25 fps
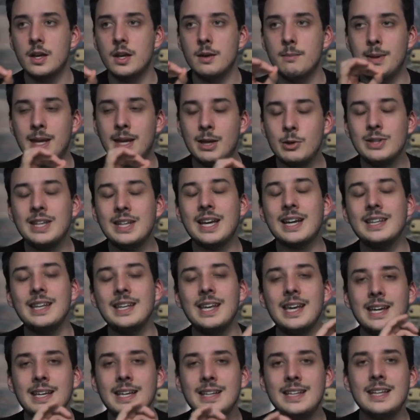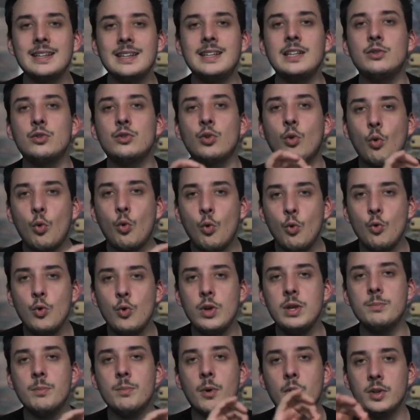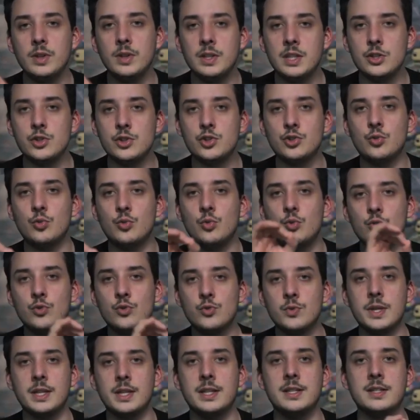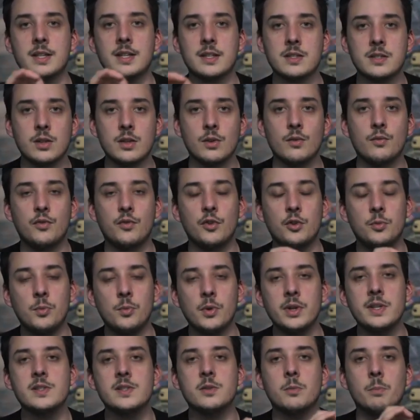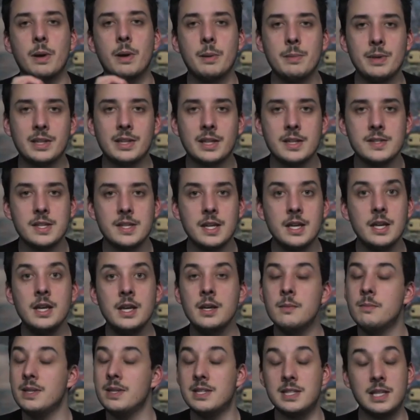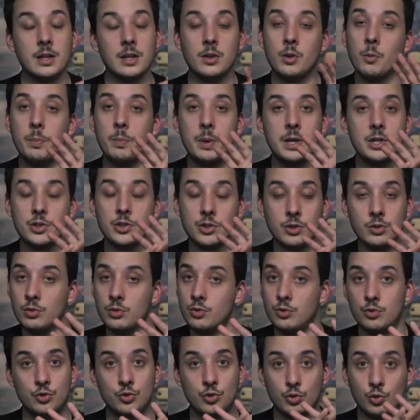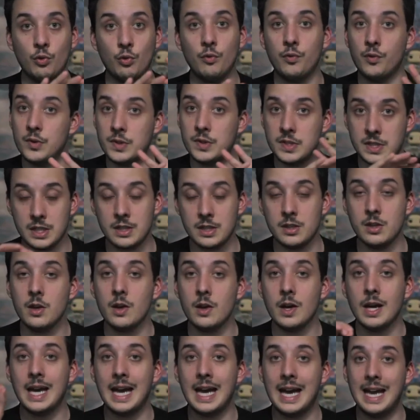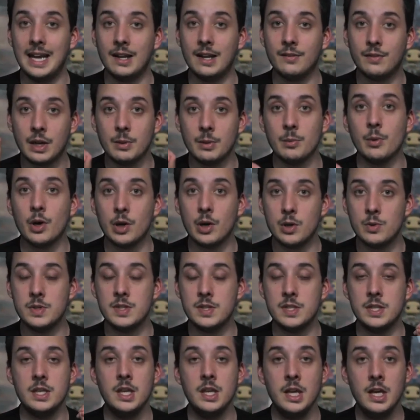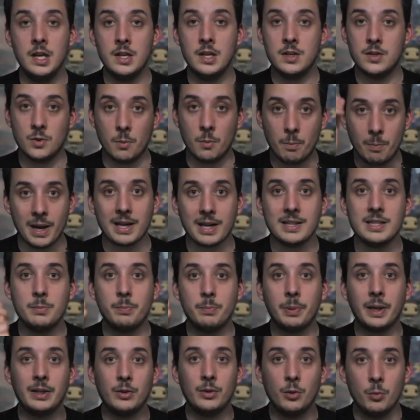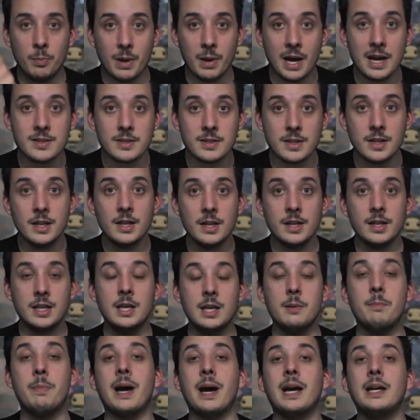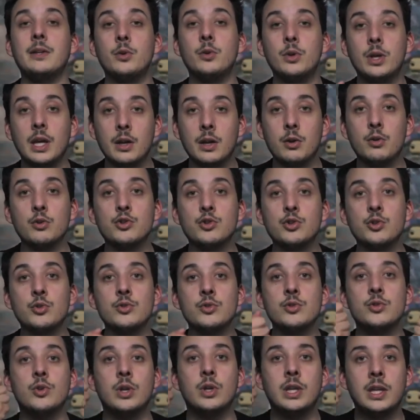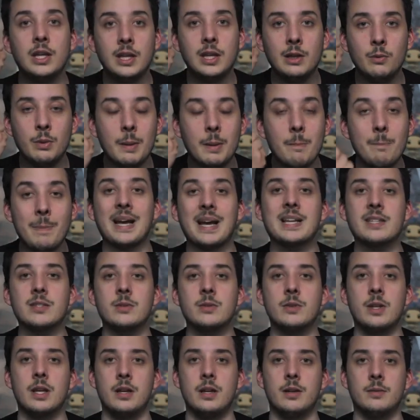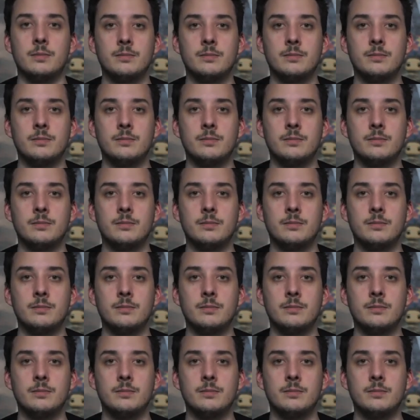mais que derrière il y a des trous, il manque des choses ou il y a des instants de flottement qui sont pas maîtrisés. Mais cela n'empêche que je trouve que Seigneur, elle a vraiment réussi son parti pris de base qui est parlé de quelque chose de qui lui est personnel.